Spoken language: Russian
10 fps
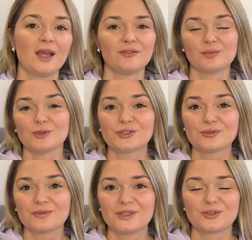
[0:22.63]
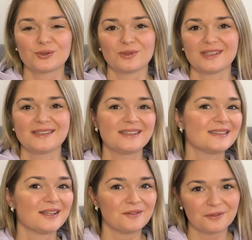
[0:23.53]
Вы можете увидеть, что у нас есть
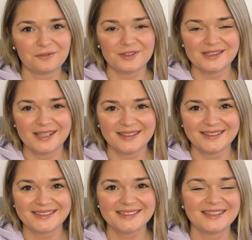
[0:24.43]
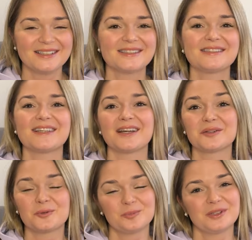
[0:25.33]
нововведение. Здесь я
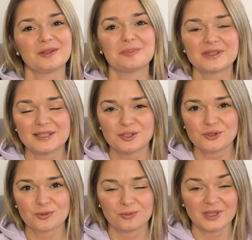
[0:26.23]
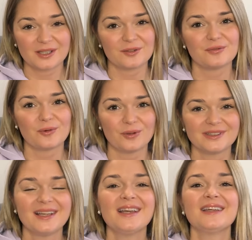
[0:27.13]
купила петличку,
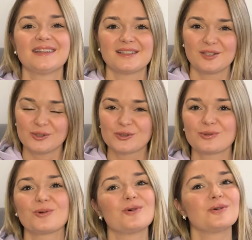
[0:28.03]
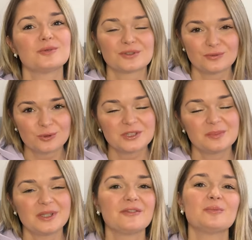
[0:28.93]
микрофон – Надеюсь, что звук
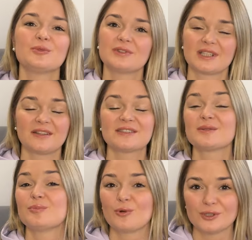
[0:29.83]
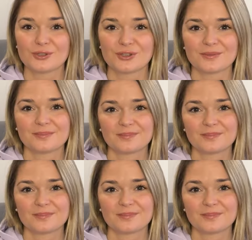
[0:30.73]
теперь вам будет нравиться больше.